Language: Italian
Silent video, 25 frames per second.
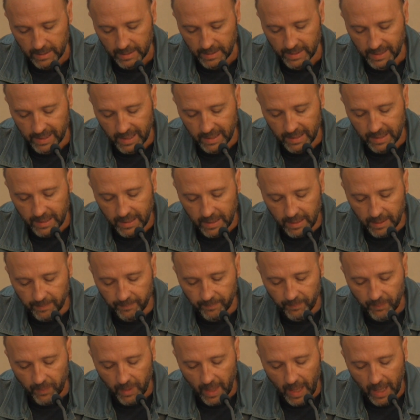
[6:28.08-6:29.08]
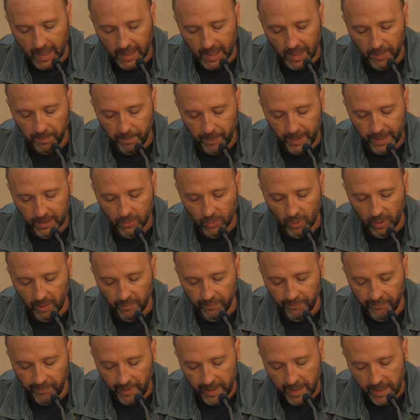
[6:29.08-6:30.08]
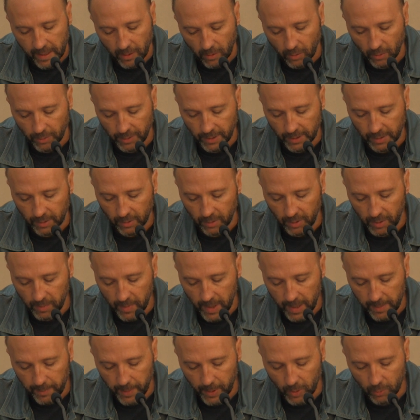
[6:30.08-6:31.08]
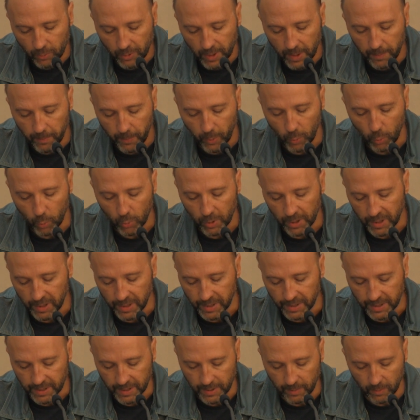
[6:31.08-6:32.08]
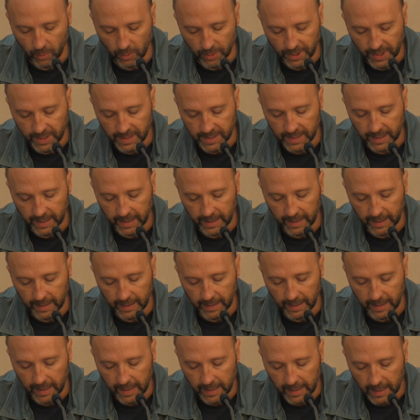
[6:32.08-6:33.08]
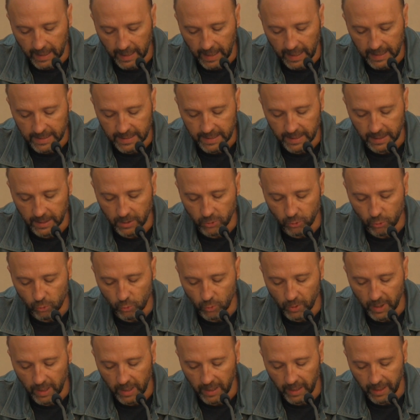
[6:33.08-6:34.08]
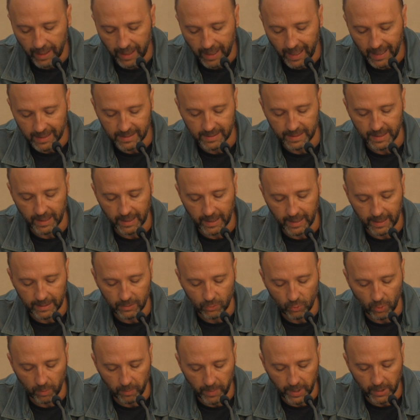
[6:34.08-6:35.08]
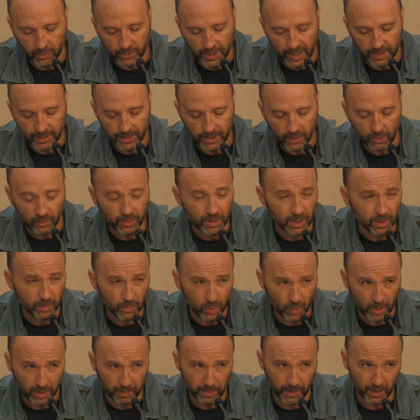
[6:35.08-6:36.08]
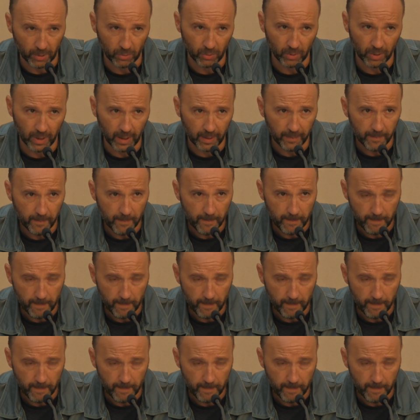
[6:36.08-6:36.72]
Stetti aggrappato al ferro dietro di me per un tempo lunghissimo, senza che né i ragazzi laggiù né le ragazze accanto a me osassero dirmi una parola.